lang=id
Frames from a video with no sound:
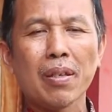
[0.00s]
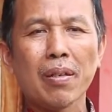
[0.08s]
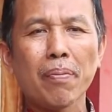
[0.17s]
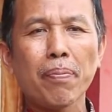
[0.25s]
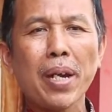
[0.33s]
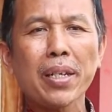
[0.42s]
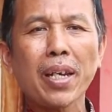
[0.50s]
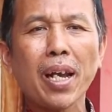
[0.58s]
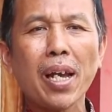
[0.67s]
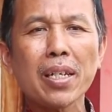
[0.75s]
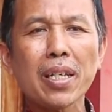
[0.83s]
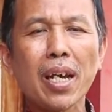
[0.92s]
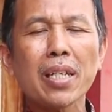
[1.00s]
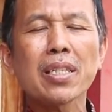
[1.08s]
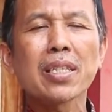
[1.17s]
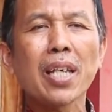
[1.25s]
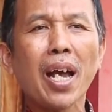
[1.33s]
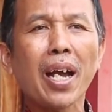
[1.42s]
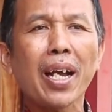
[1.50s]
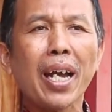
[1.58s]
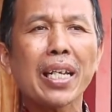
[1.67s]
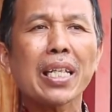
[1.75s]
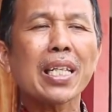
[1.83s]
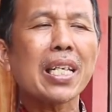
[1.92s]
pada kalian
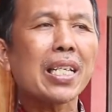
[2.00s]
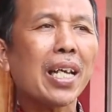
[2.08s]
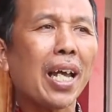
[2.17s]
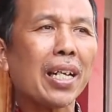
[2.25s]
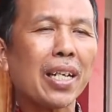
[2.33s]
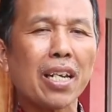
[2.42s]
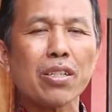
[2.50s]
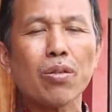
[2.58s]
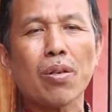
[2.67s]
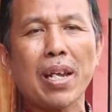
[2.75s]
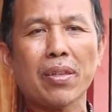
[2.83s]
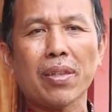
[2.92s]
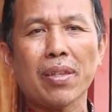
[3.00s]
jangan tinggalkan sholat.